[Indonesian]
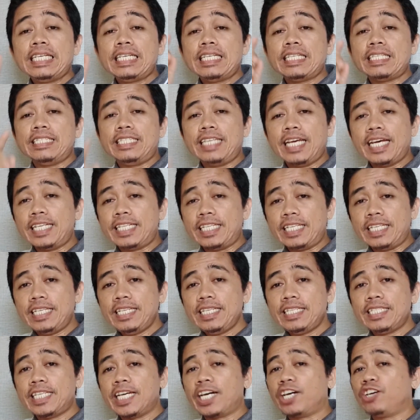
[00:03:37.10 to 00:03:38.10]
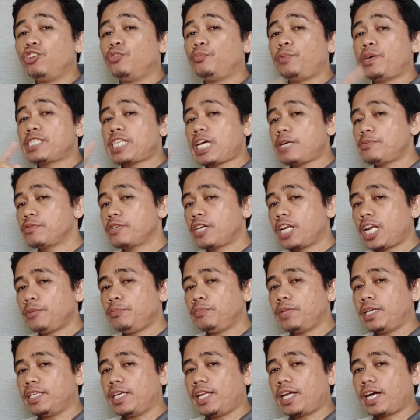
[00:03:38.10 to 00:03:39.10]
Jadi jangan lupa subscribe
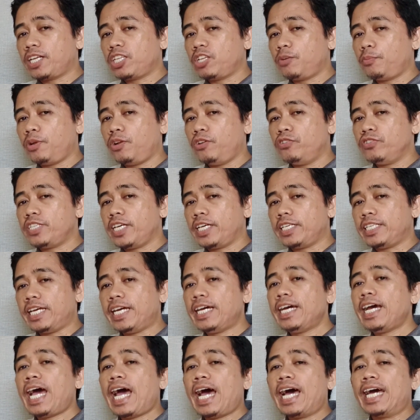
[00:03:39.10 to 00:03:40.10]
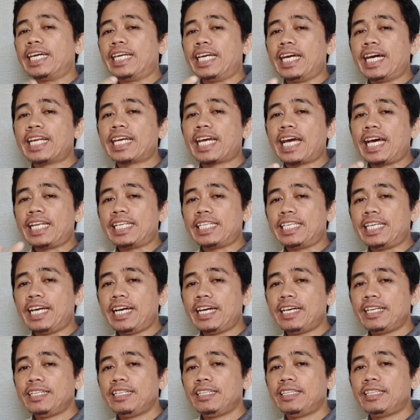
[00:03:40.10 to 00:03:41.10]
dan nyalakan tombol loncengnya agar
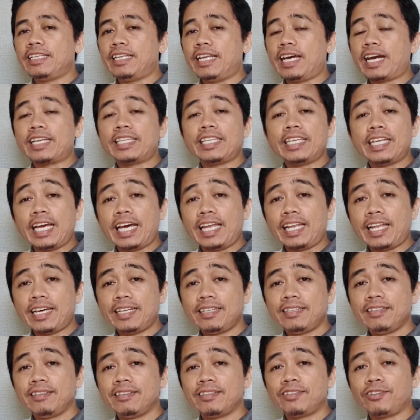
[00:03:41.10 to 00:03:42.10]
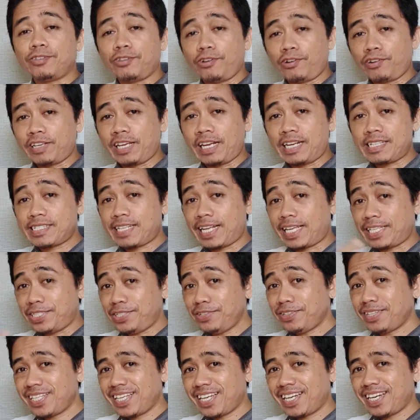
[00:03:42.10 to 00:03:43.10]
kalian tidak ketinggalan tutorial
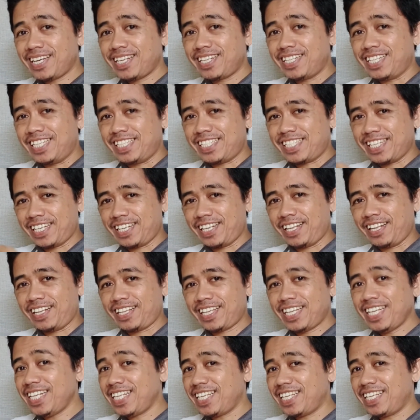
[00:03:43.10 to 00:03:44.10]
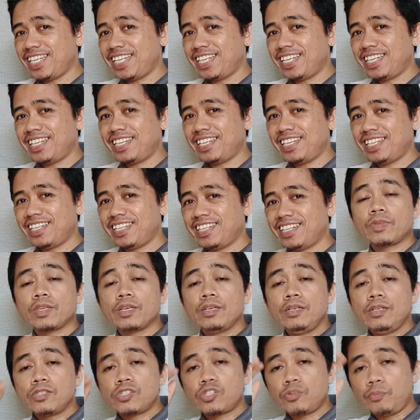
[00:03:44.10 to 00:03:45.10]
selanjutnya di channel ini.
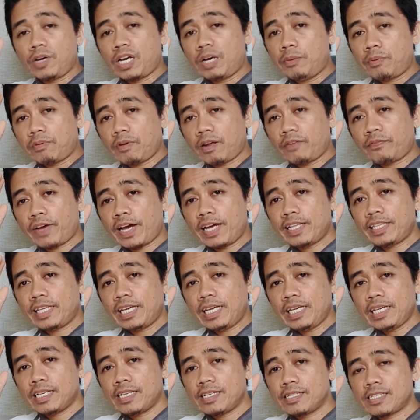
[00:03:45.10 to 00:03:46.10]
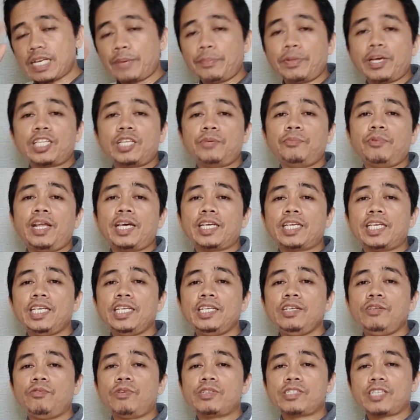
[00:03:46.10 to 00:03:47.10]
Semoga bermanfaat ya. Sampai ketemu lagi.
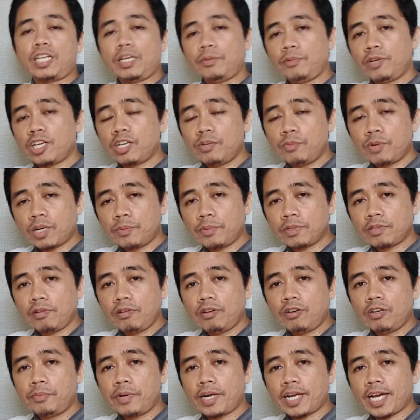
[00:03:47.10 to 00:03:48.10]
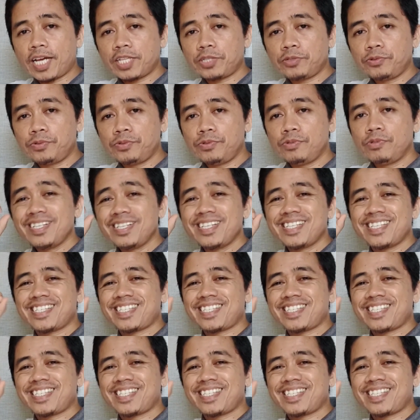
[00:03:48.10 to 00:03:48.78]
Wassalamualaikum warahmatullahi wabarakatuh.